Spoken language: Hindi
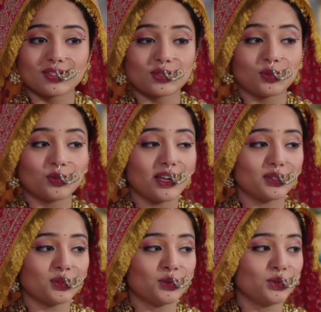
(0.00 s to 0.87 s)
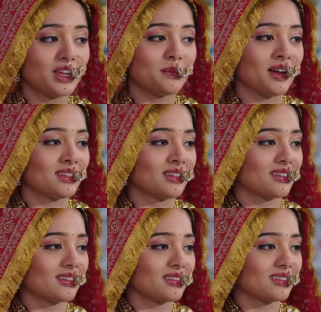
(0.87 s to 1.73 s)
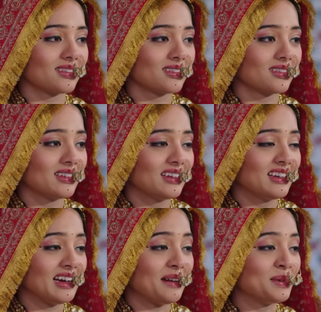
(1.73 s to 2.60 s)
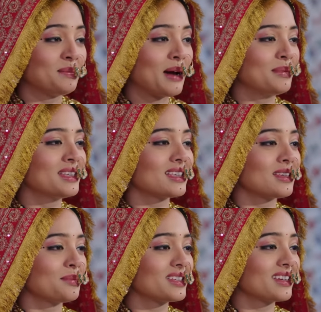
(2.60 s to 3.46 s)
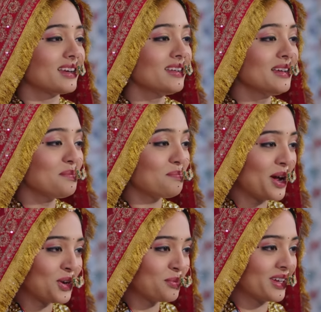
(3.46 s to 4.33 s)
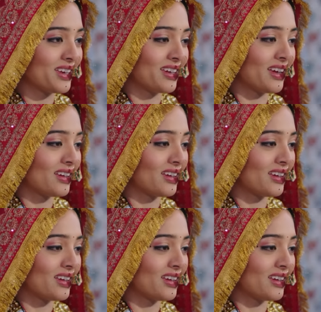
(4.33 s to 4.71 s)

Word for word: छूना तो दूर की बात अपनी बाबी से समझकर पैरों में गिर गए